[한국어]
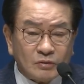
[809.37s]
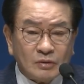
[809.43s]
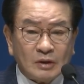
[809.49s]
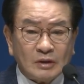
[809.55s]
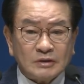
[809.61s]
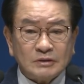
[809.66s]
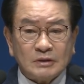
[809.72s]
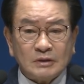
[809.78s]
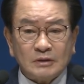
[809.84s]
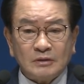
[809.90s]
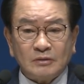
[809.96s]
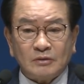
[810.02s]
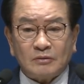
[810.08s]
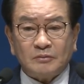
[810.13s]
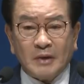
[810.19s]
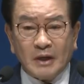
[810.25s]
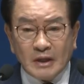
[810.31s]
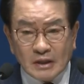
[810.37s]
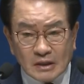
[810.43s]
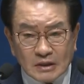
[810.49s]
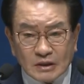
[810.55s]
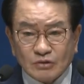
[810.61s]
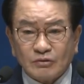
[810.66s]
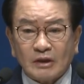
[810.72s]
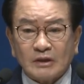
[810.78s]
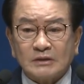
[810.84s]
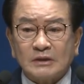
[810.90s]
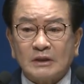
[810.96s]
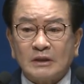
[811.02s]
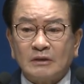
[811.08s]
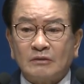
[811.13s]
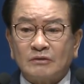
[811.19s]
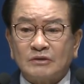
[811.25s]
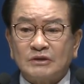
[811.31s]
그거 아셔야 돼요. 매일
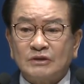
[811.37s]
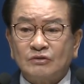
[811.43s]
기도하잖아요.